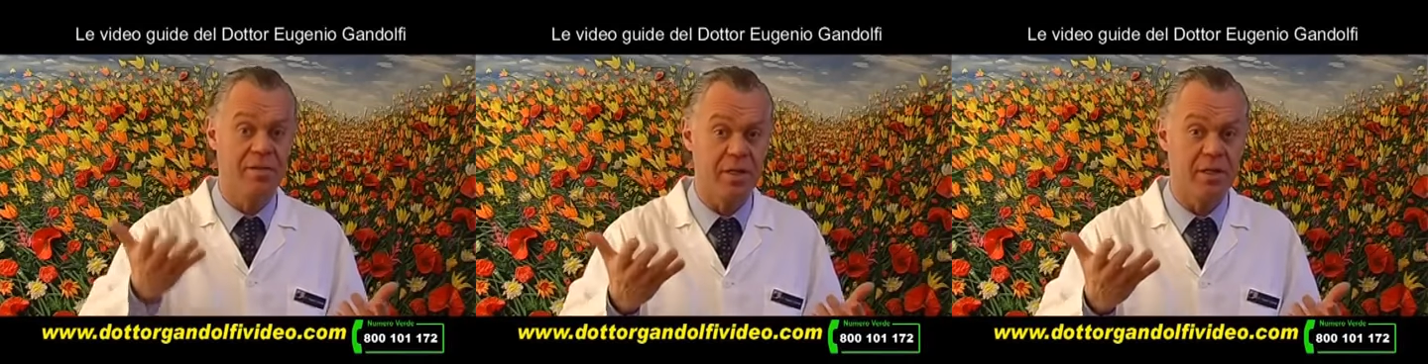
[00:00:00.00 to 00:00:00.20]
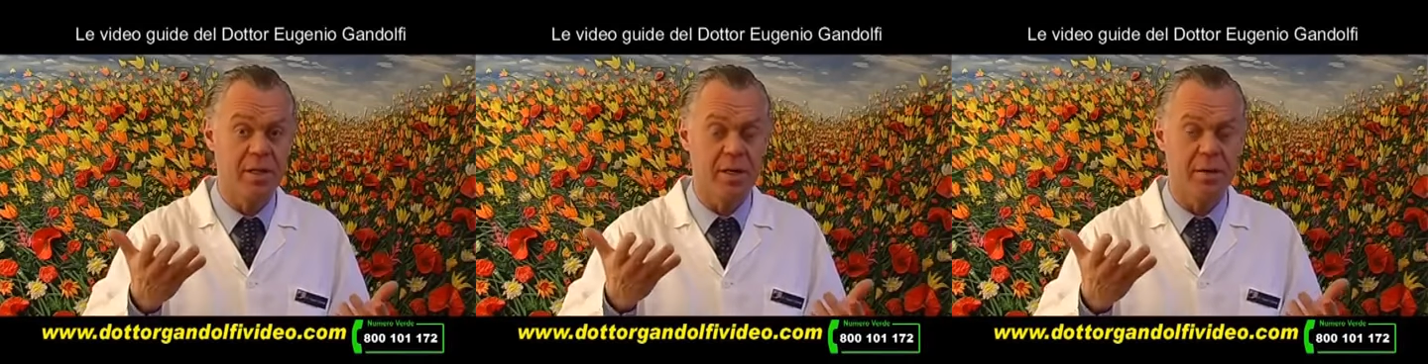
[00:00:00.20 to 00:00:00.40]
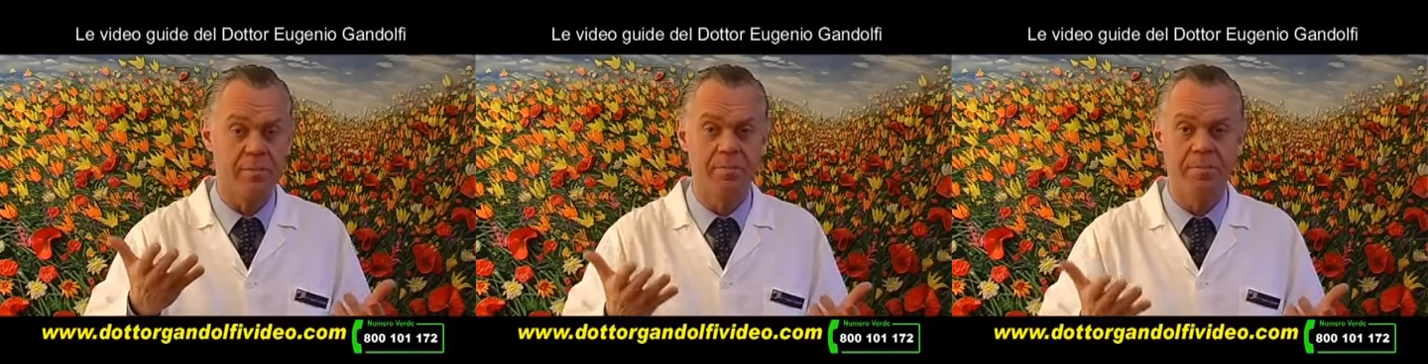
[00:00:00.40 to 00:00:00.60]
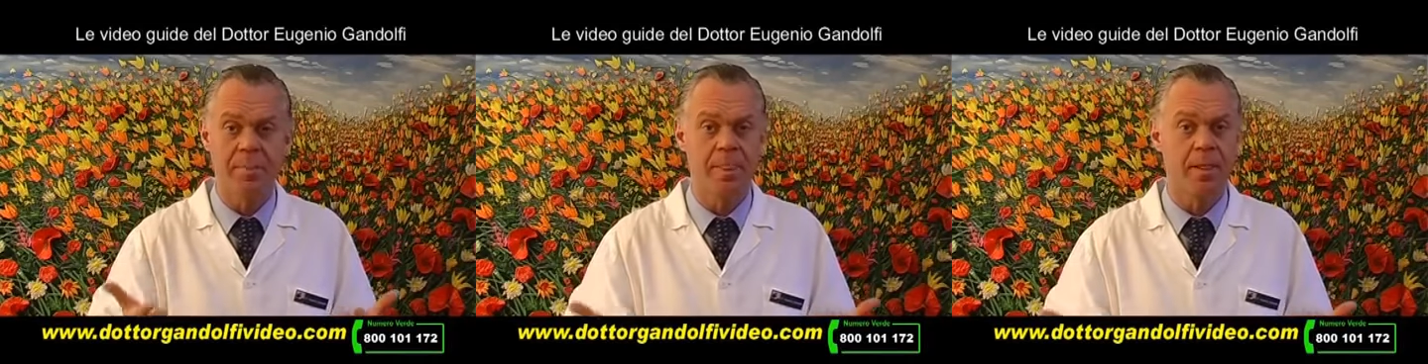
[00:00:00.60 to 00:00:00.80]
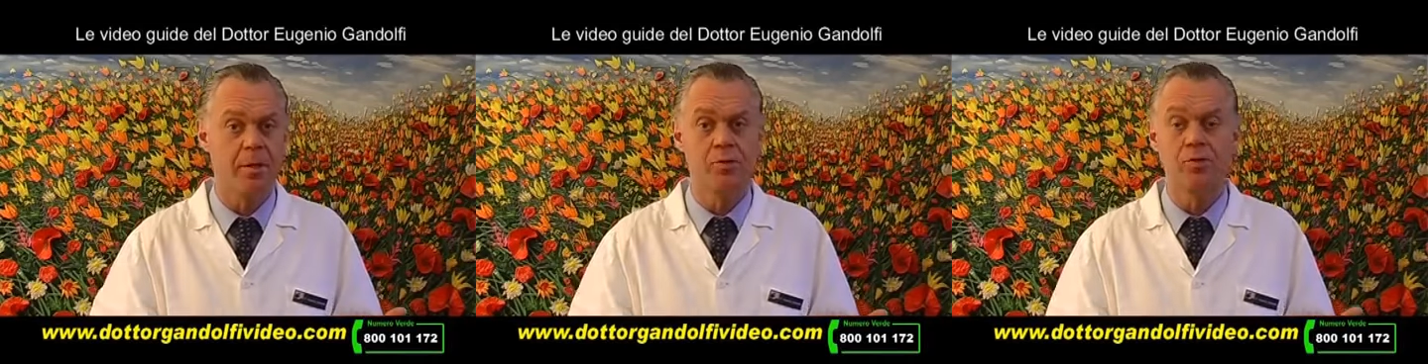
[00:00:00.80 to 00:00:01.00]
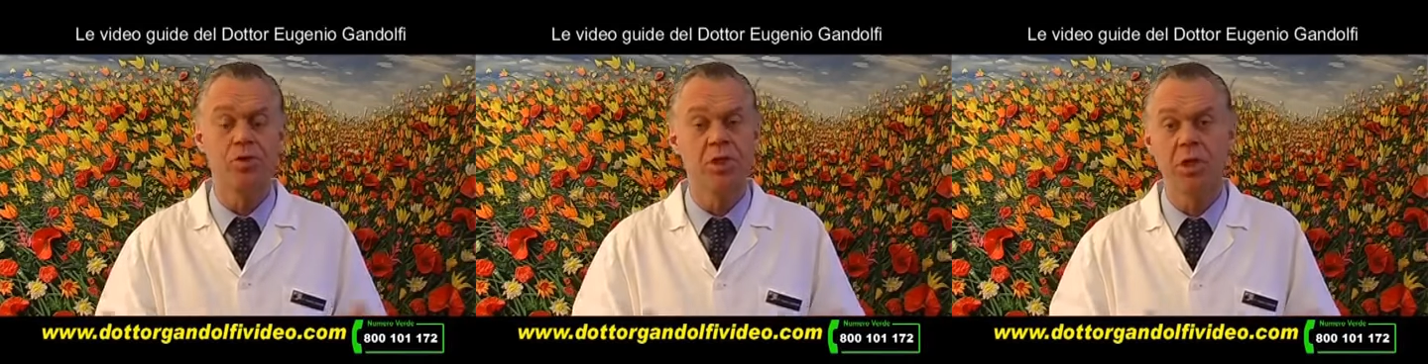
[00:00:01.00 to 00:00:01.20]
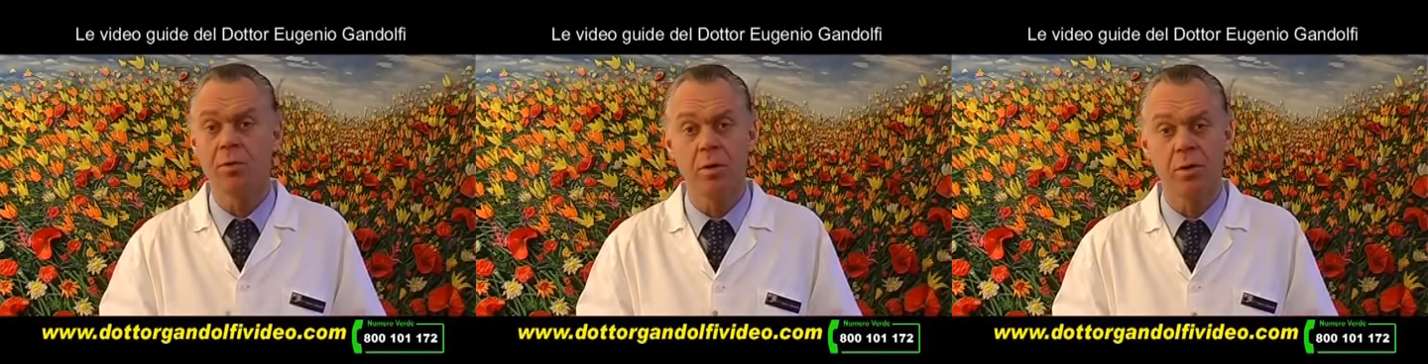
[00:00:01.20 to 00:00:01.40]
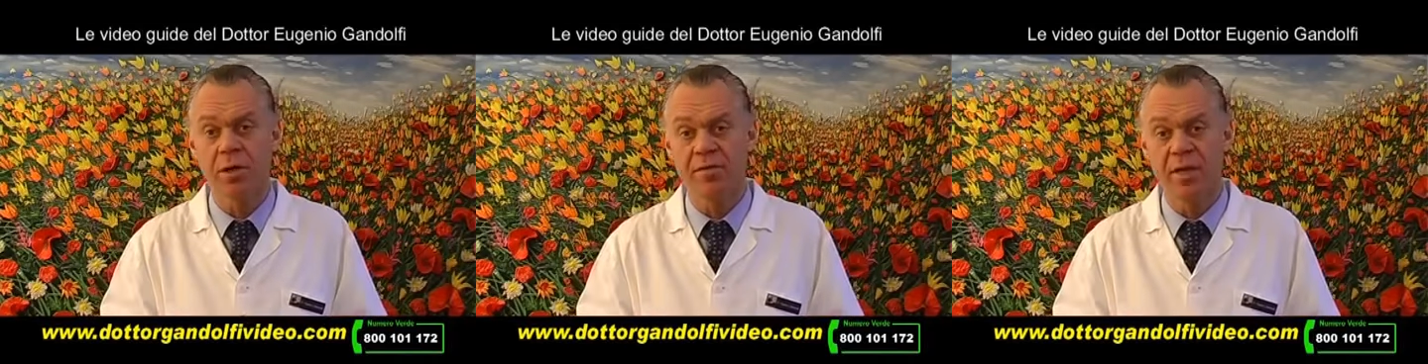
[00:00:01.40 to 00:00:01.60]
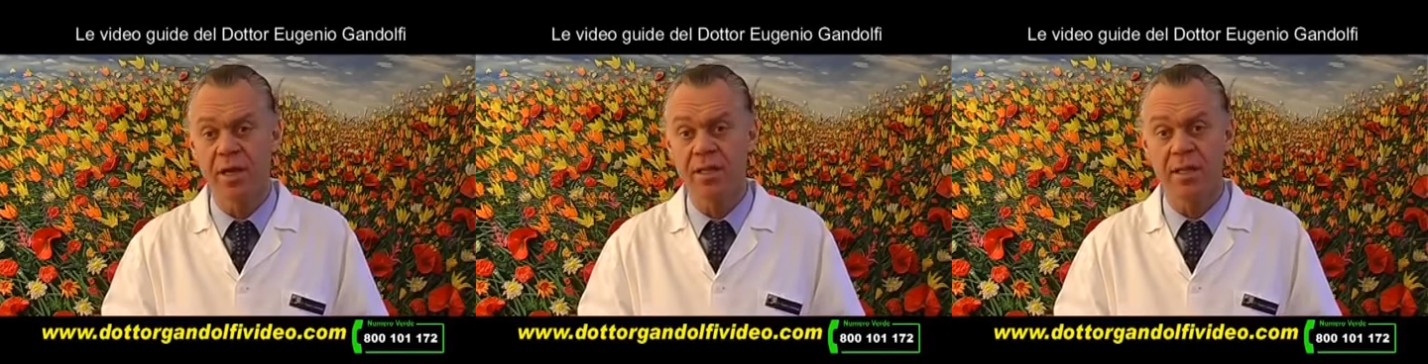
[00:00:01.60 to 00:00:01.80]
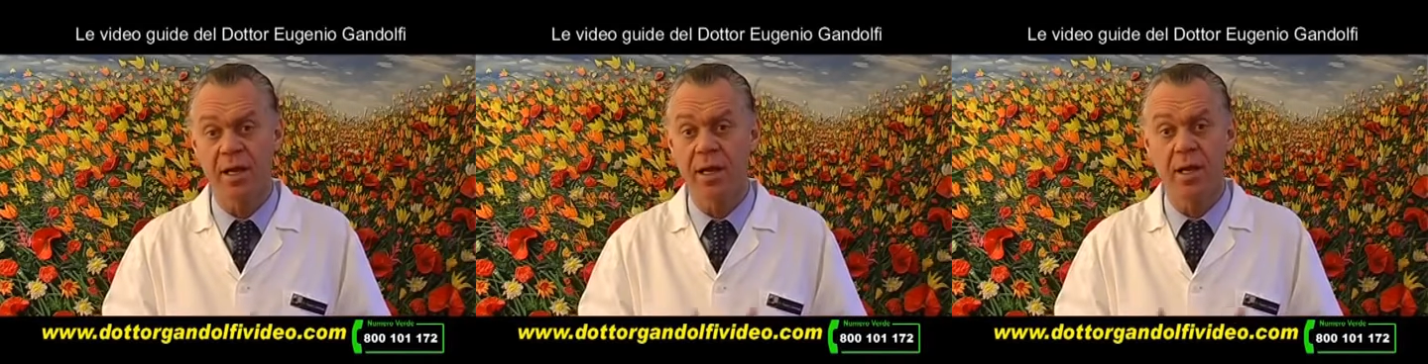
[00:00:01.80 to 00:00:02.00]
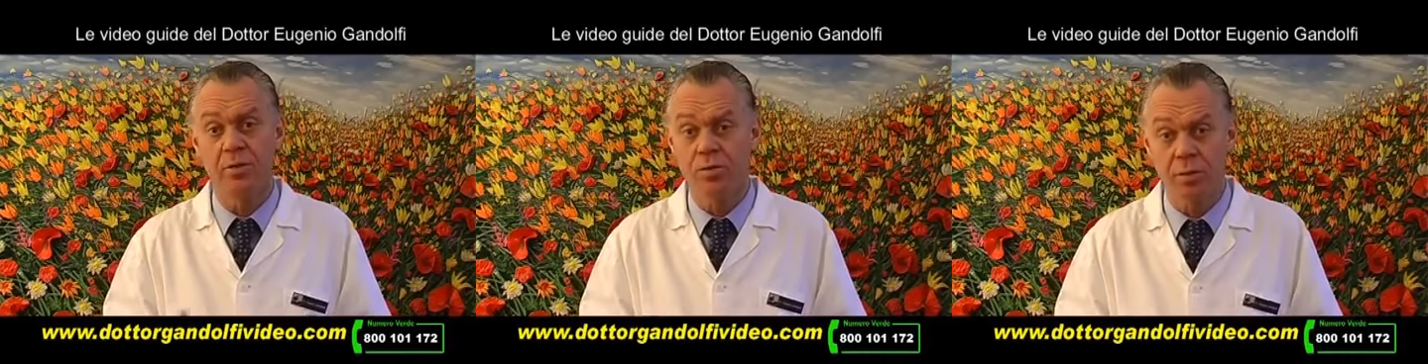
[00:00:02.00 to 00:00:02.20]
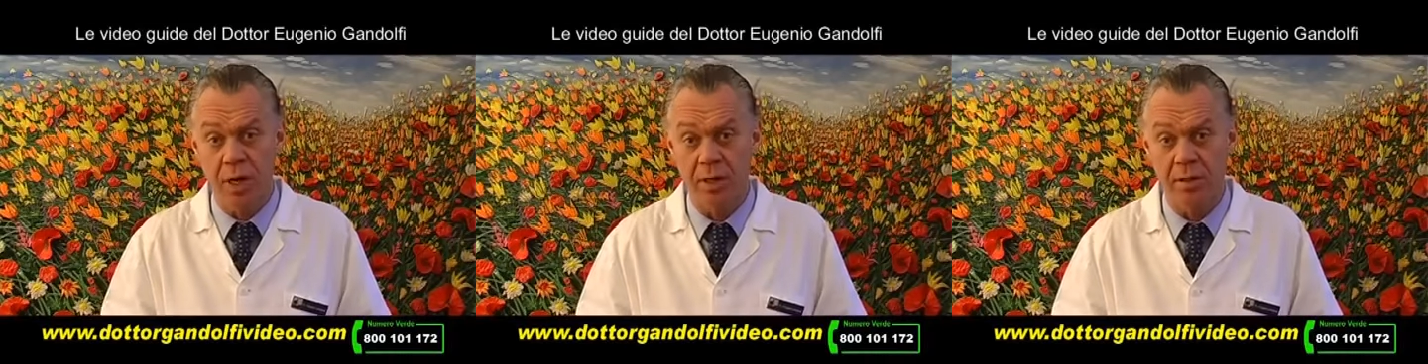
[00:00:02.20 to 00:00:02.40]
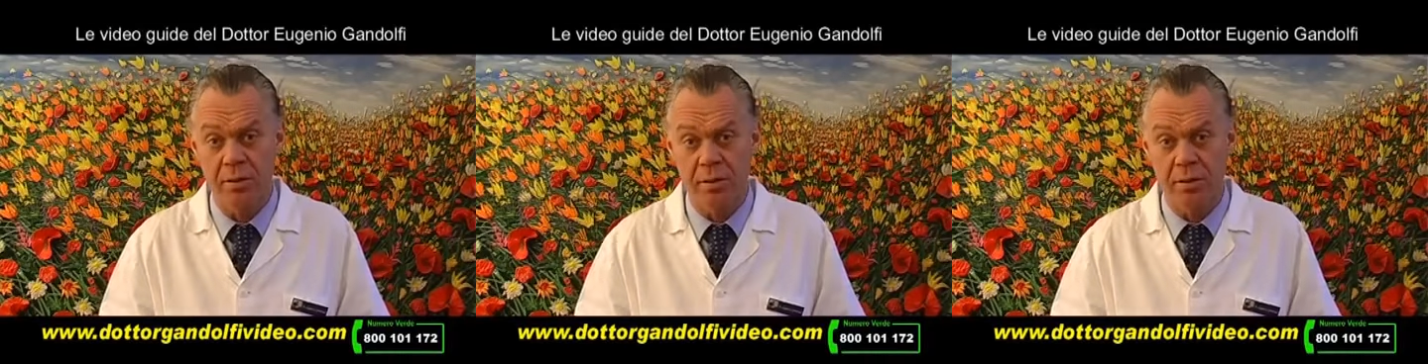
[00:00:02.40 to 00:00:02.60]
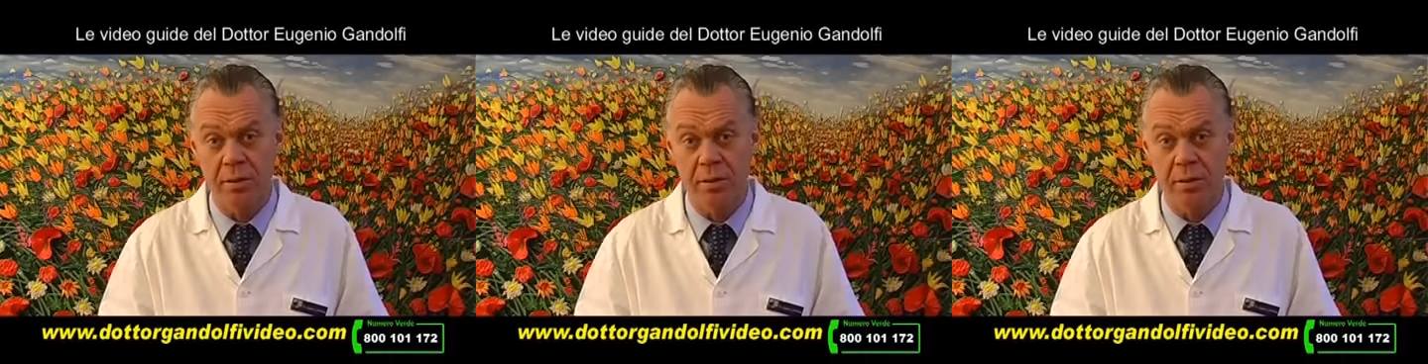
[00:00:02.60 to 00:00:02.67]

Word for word: vita. Succede quello che avviene nella natura.